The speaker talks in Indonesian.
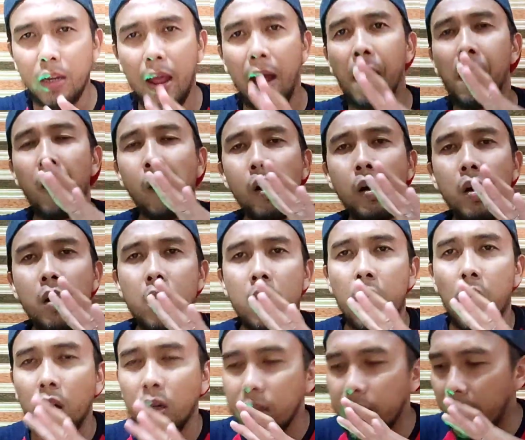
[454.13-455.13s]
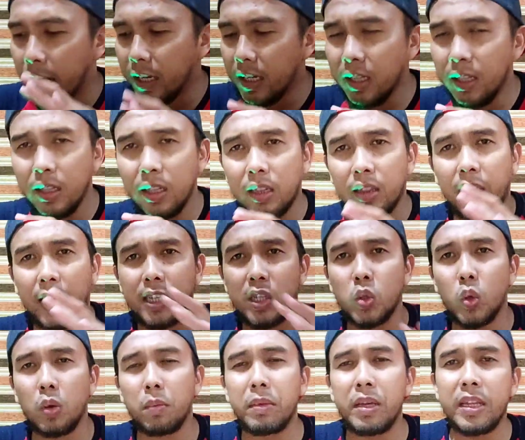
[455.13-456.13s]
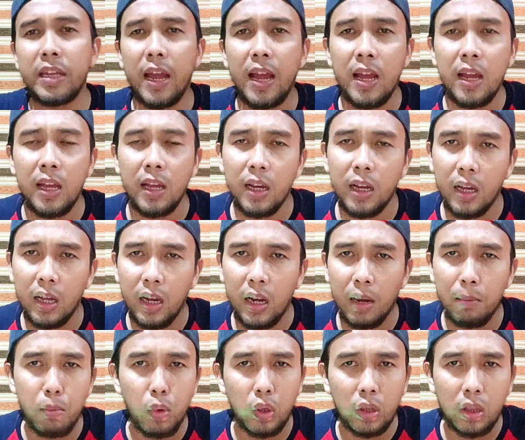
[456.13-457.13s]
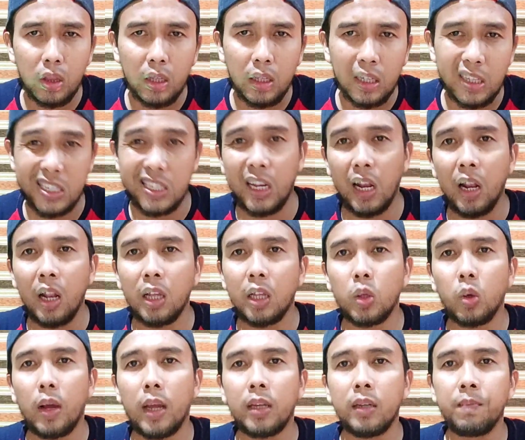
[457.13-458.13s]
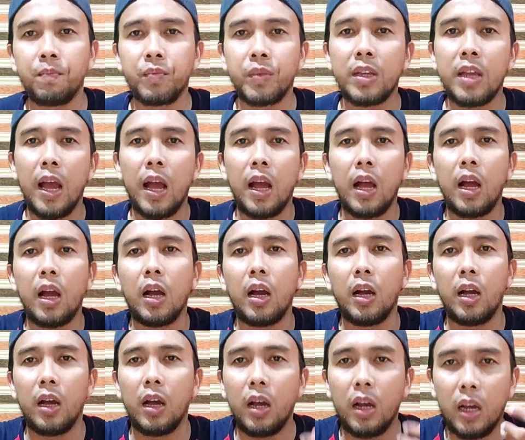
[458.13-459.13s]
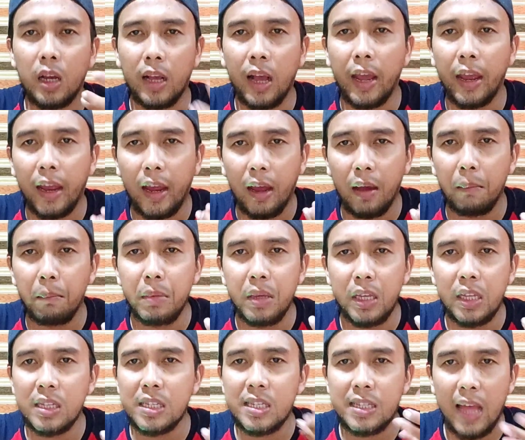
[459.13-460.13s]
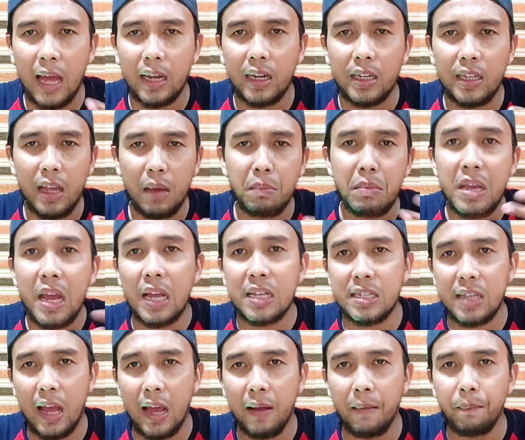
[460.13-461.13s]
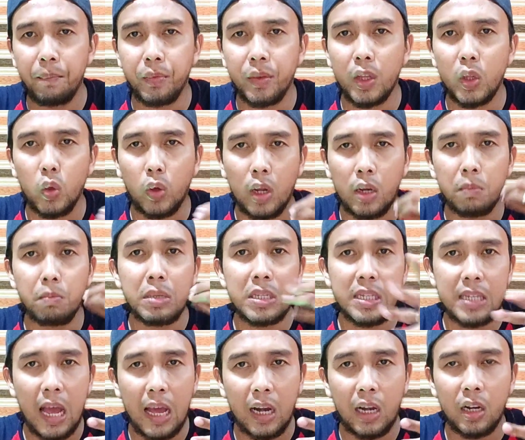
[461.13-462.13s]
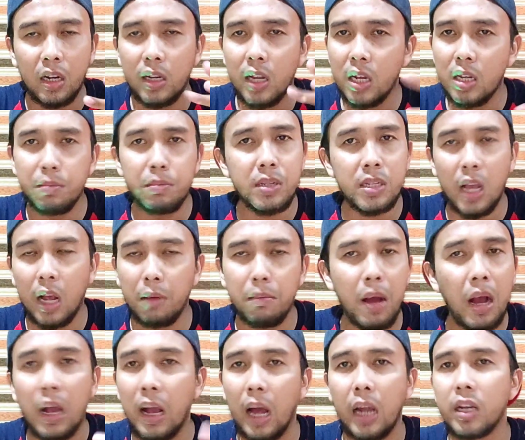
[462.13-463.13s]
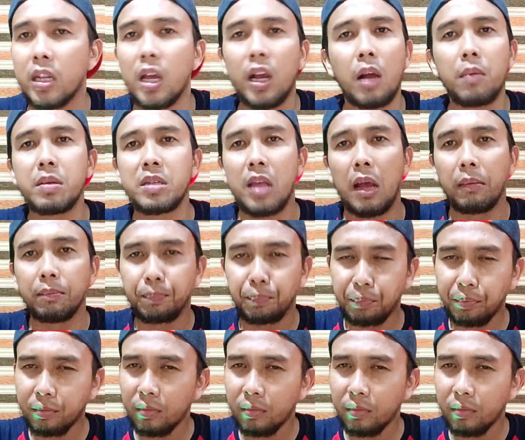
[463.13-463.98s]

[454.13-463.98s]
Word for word: nah dia ini tekstur mie nya lembut kecil gitu kan nggak kayak mie instan yang biasa gitu kan besar dan bisa ngembang nggak dia nggak bisa